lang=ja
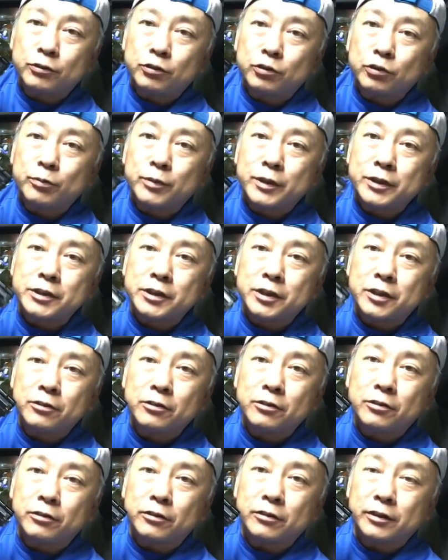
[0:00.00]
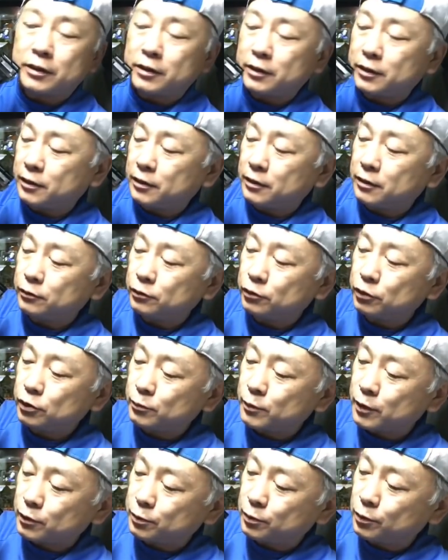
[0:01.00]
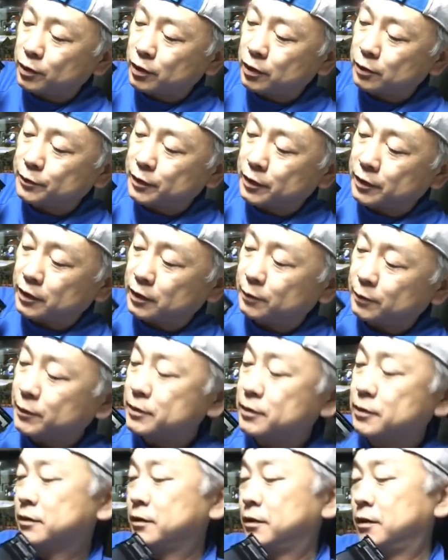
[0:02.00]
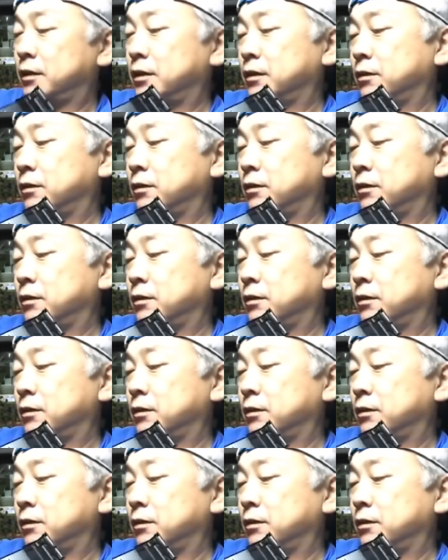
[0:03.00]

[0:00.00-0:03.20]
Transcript: 横走りの、えー、布マグフォーカルプレイになります。